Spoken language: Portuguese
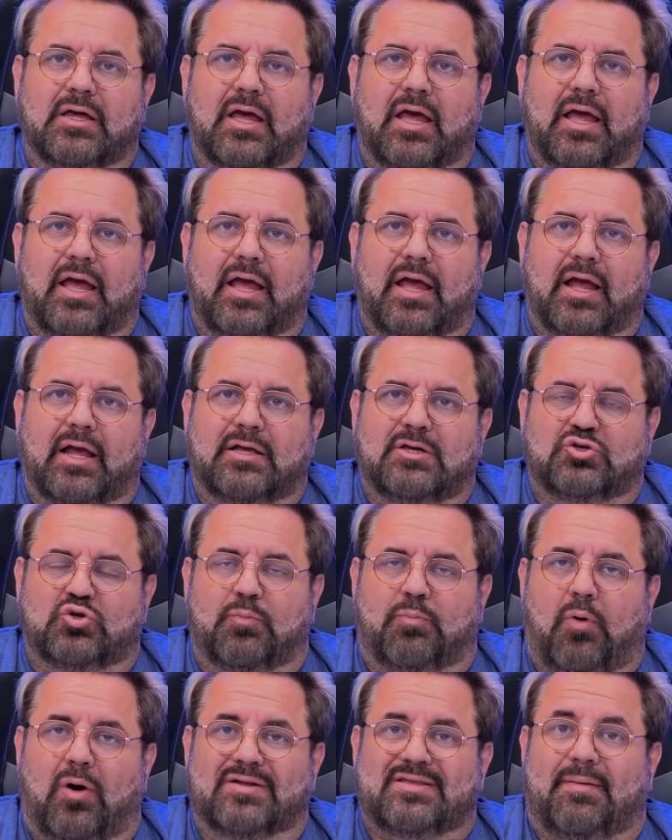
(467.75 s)
é, que
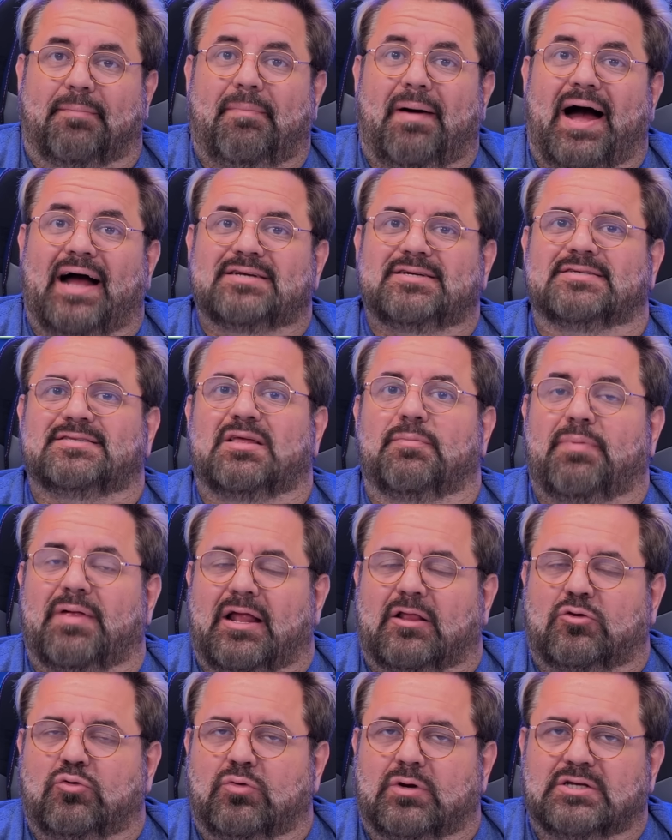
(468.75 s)
suporta baixas
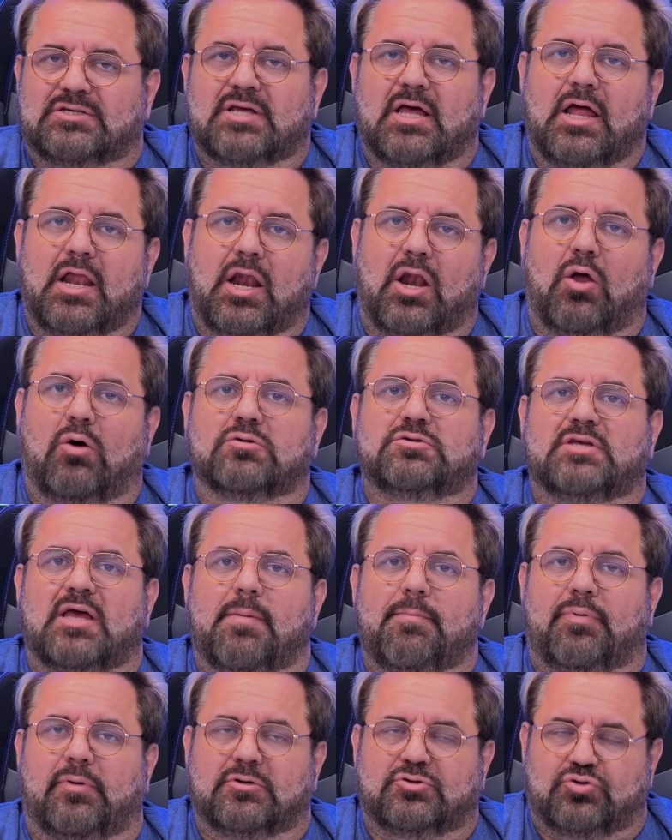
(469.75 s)
temperaturas, low
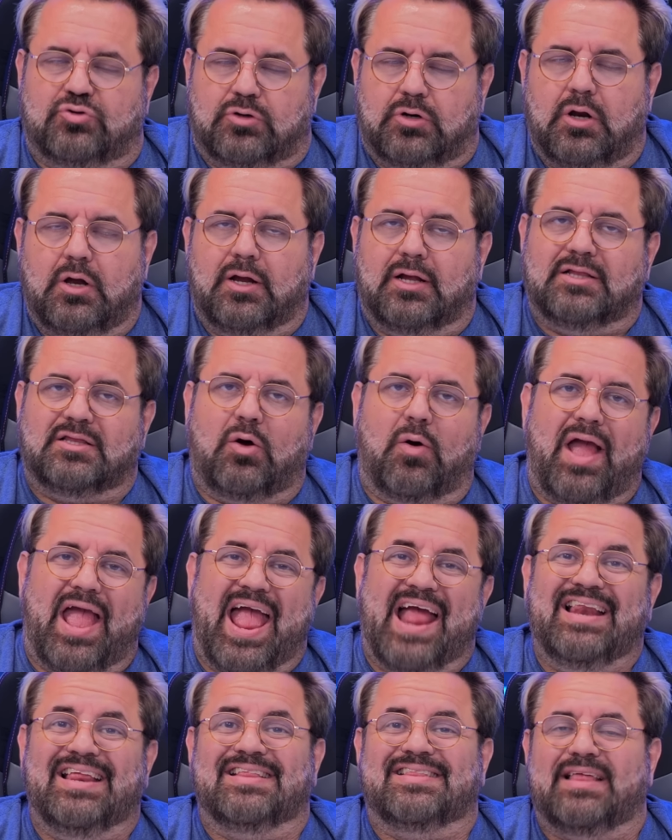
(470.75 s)
temperature, então
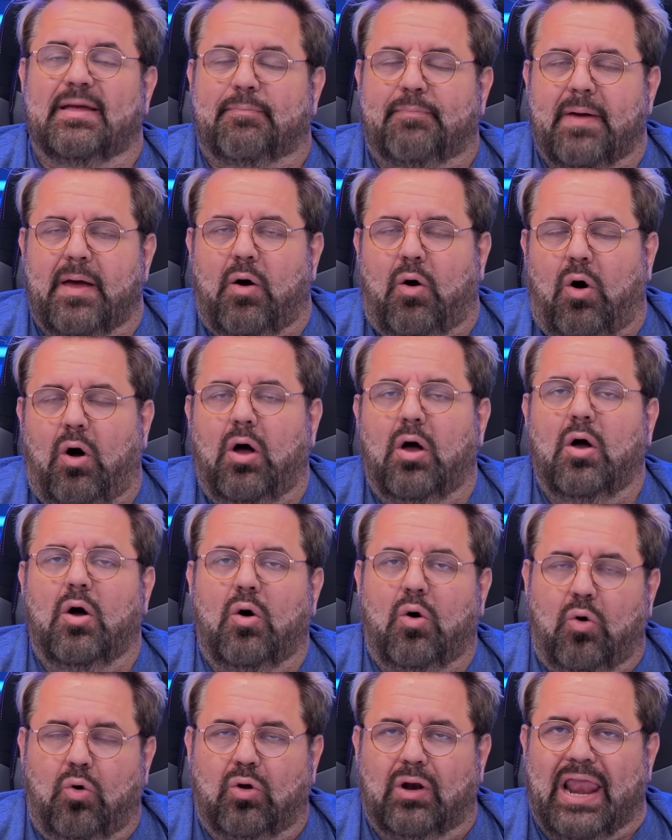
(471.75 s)
LTPO
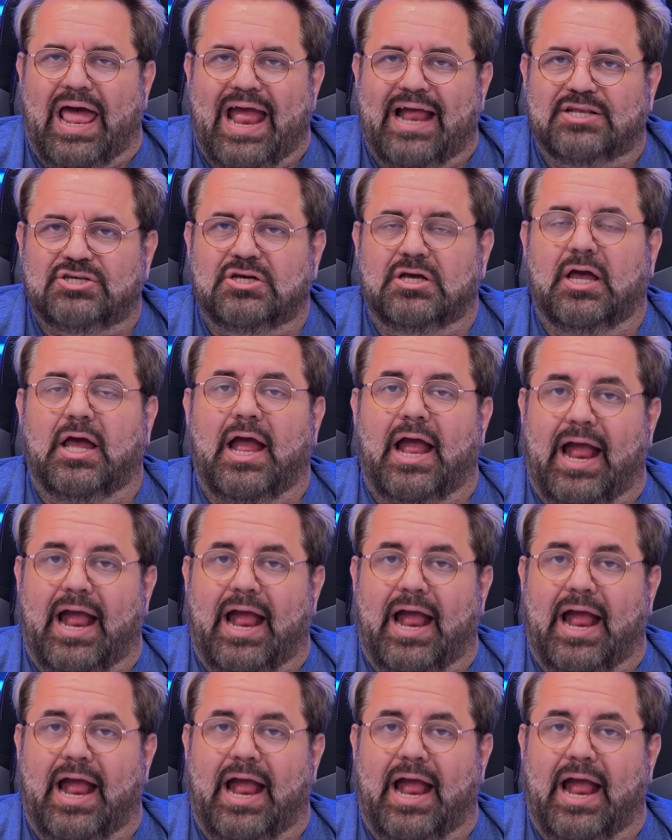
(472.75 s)
OLED,